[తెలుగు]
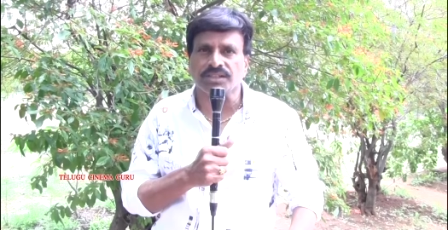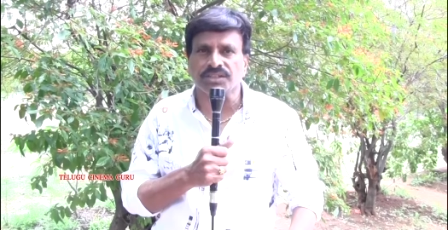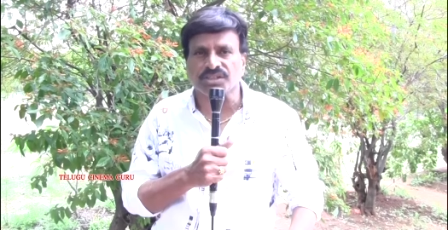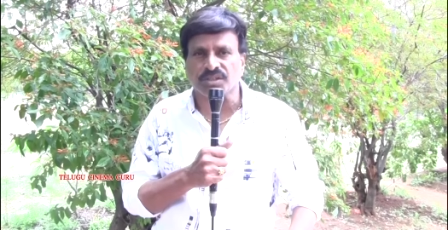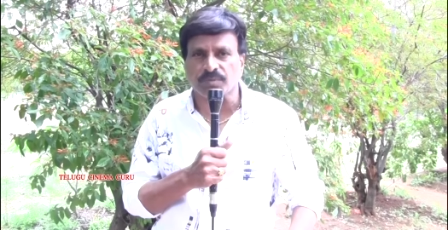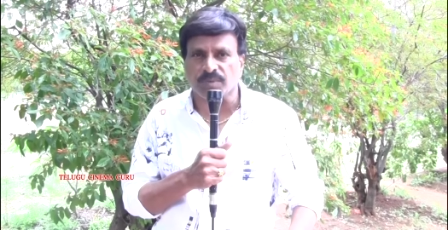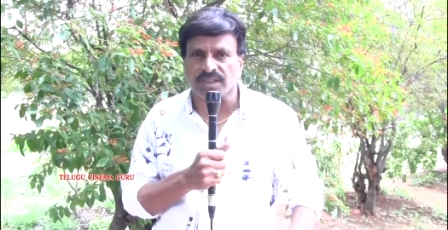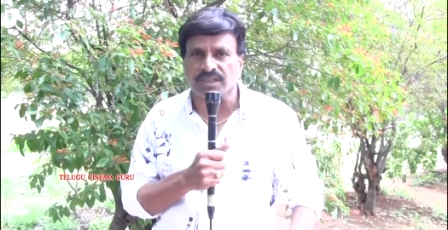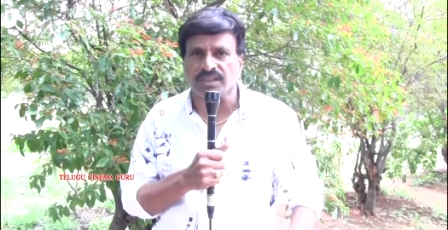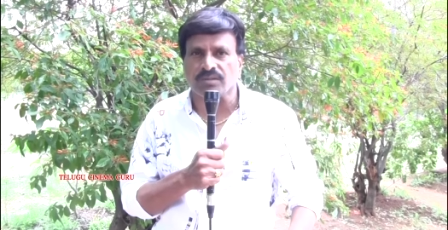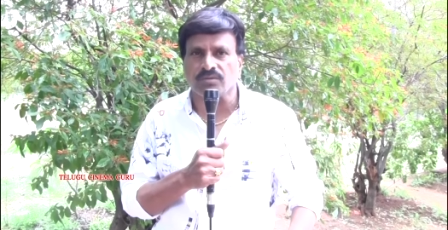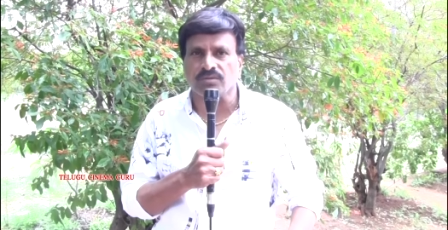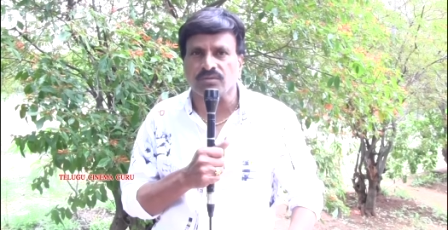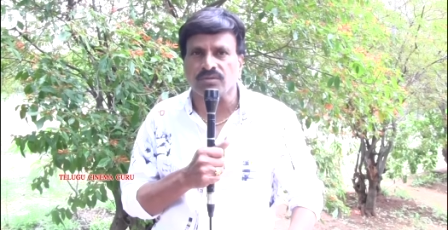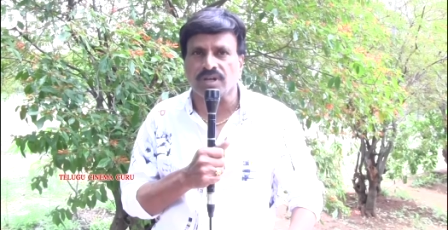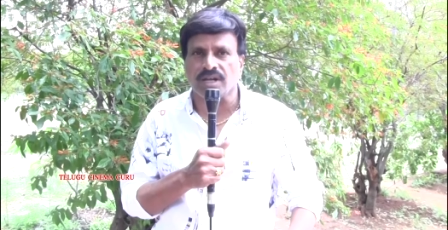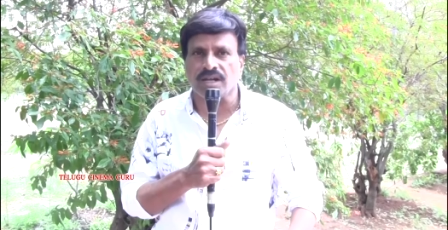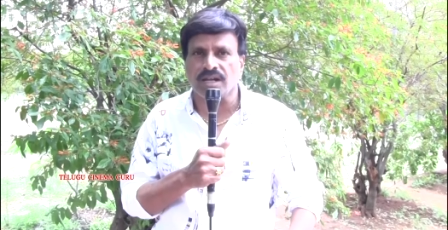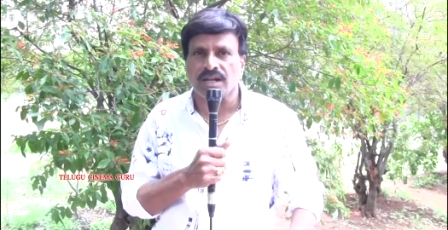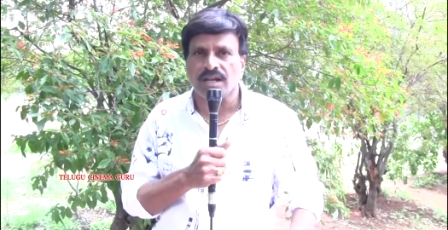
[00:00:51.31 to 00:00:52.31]
ఇష్టపడతాము
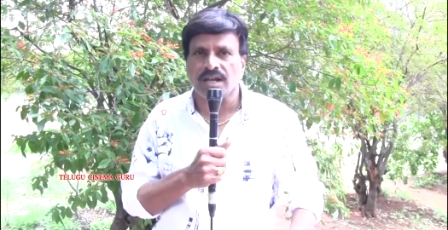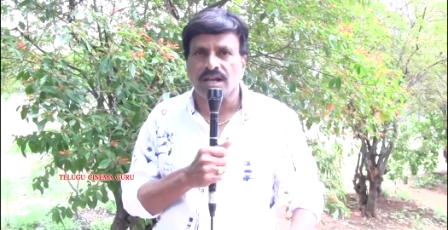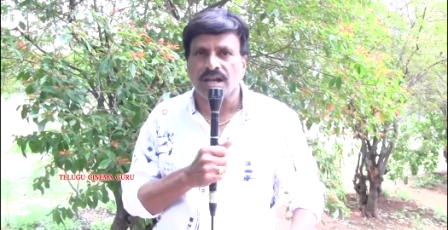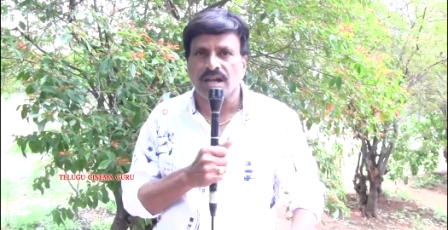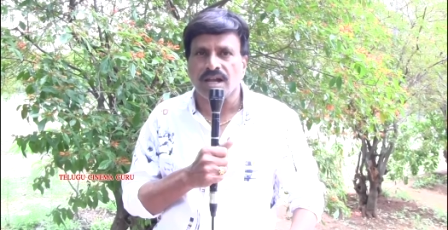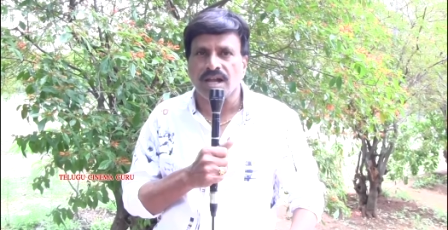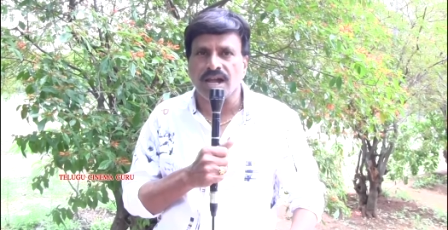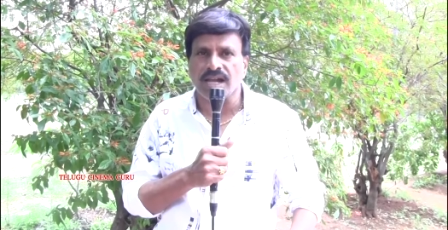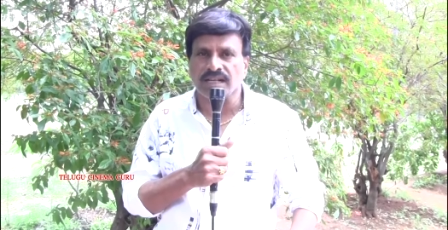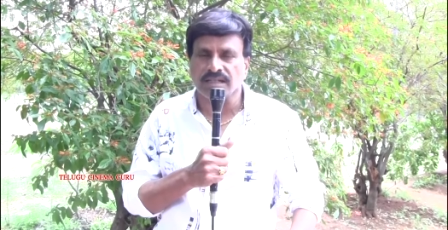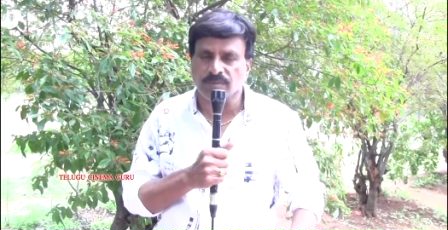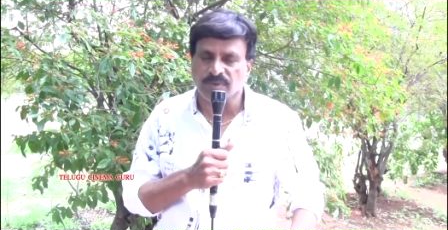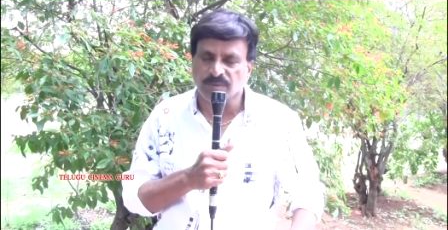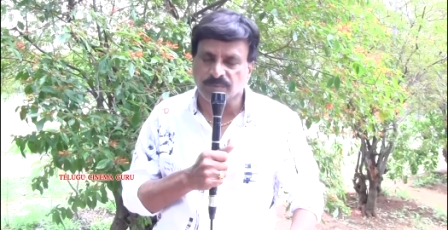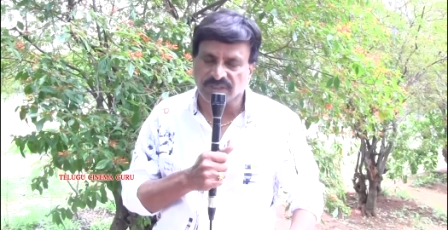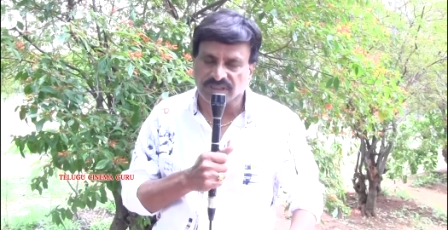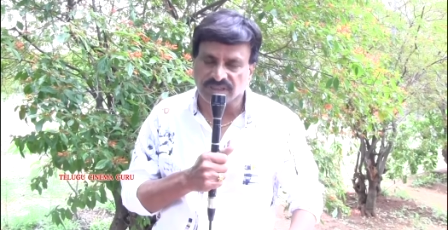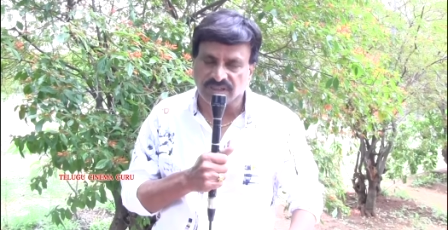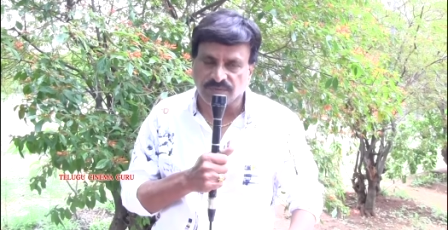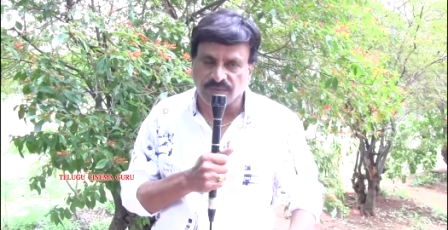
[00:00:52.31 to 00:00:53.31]
ఆయనకి
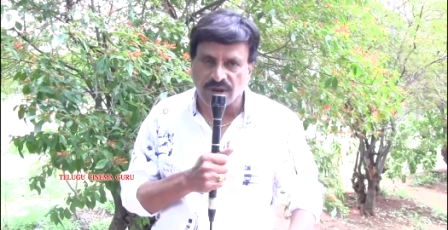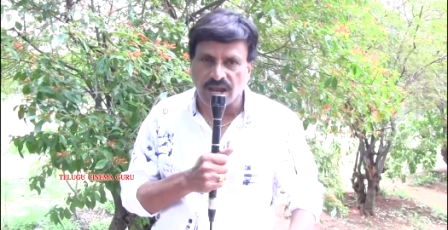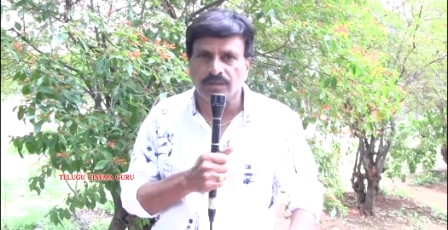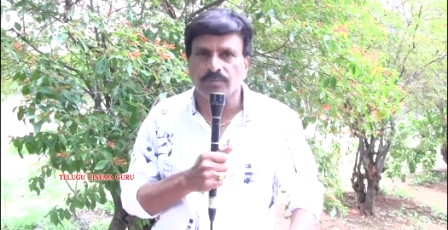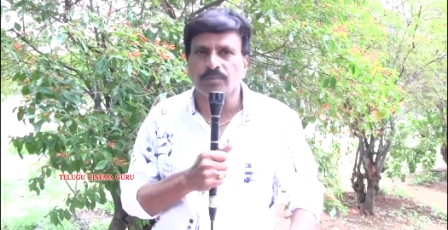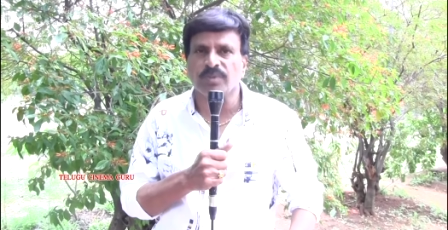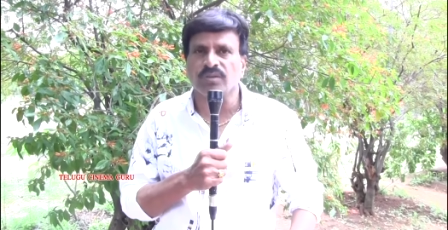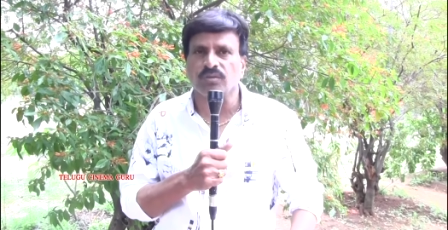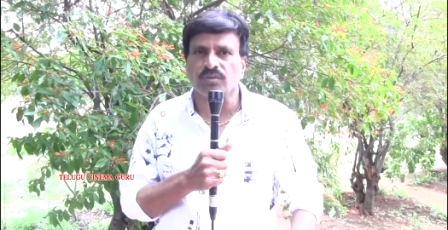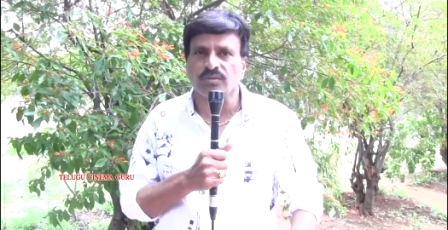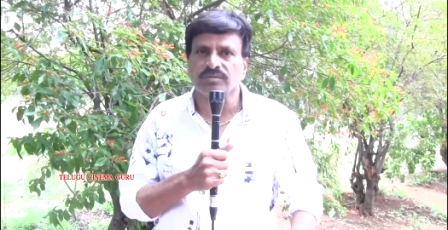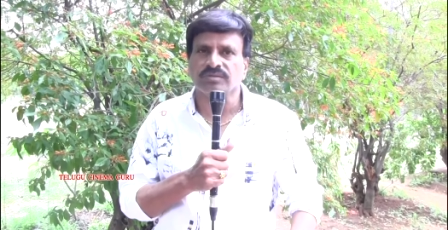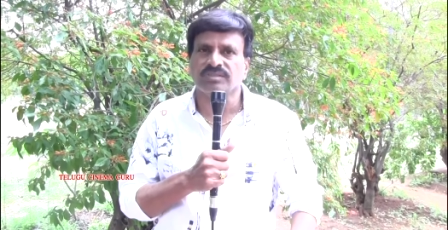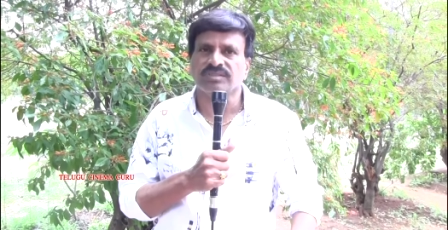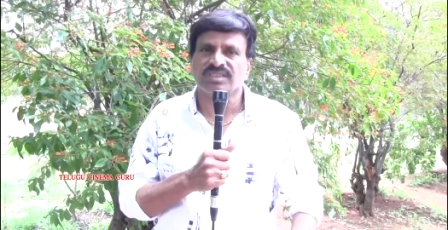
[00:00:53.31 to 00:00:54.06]
మేము పెద్ద ఫ్యాన్ మేము